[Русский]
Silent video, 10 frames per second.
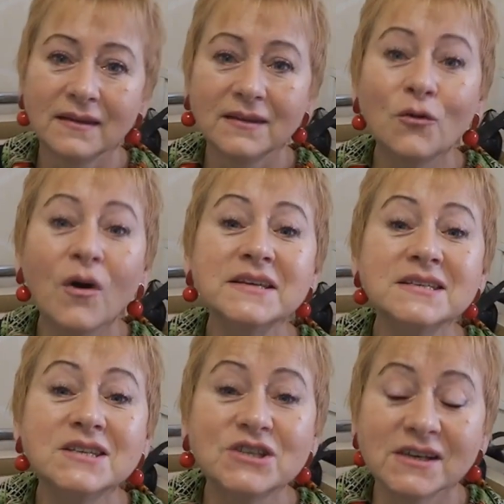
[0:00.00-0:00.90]
Ну а
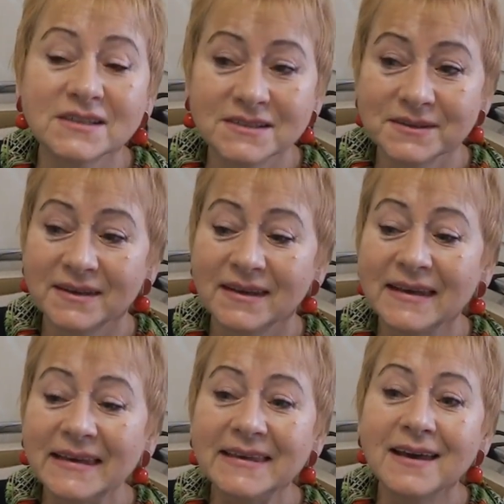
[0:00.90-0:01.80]
сейчас
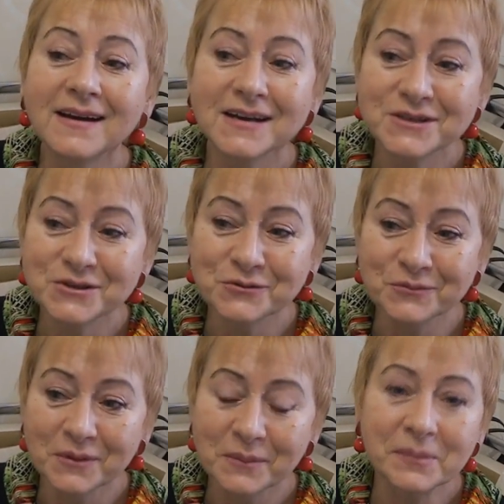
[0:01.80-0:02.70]
я хочу
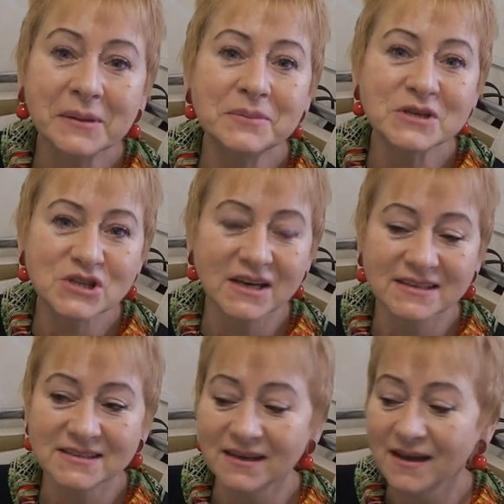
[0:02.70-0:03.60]

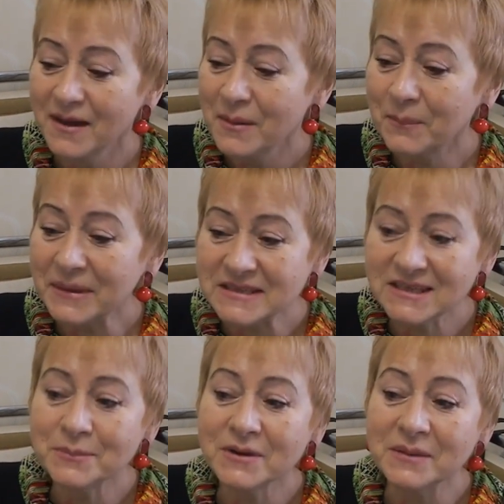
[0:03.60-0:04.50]
пробежаться по
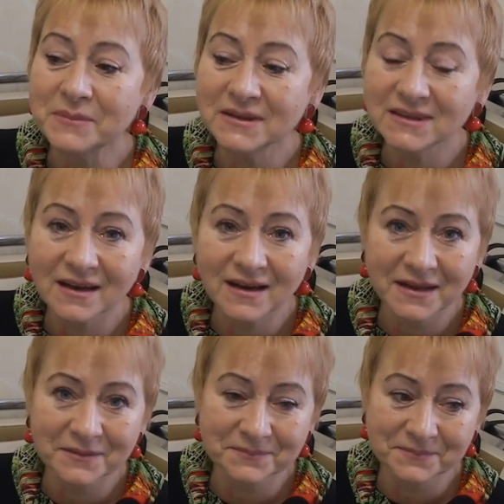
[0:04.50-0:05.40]
тем
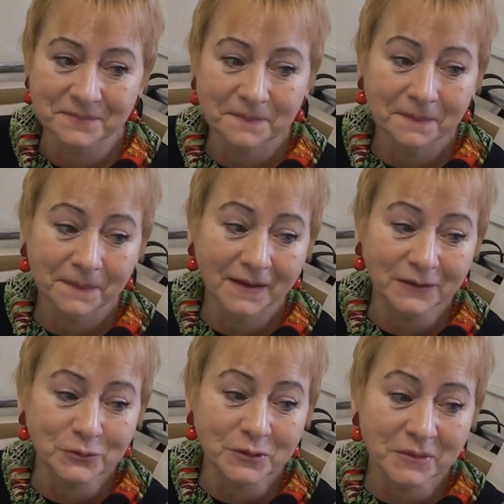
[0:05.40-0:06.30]
комментариям,
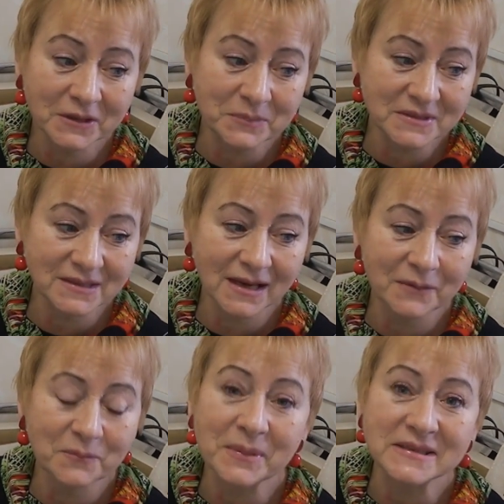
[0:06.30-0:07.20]
которые мне написали
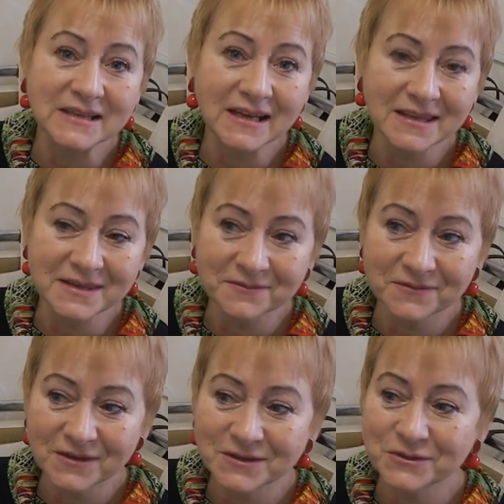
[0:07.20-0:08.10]
в последнем
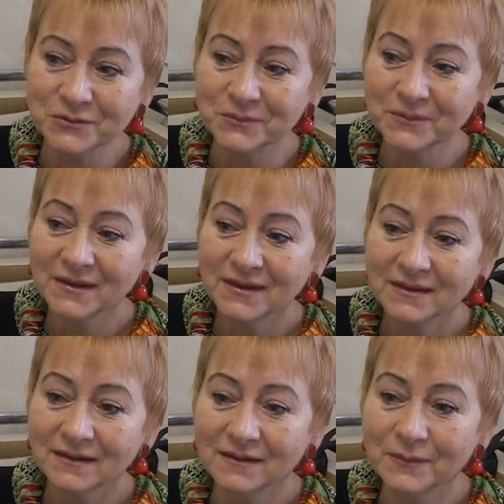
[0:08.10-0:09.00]
видео
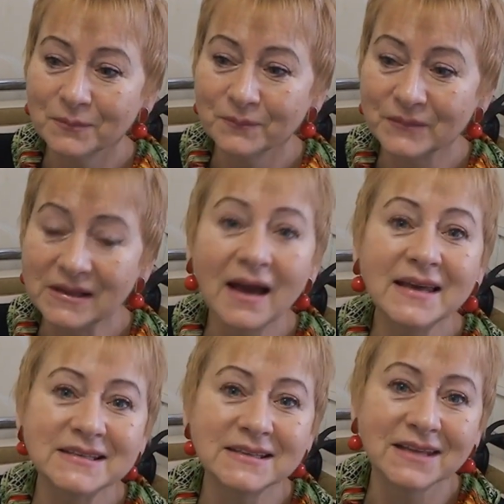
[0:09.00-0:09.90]
а, для
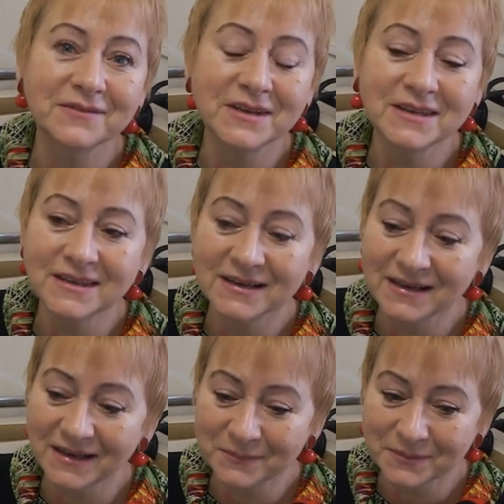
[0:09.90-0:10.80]
изготовления
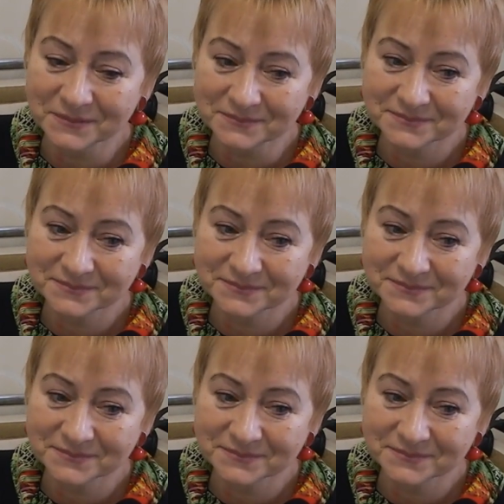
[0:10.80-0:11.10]
хлеба.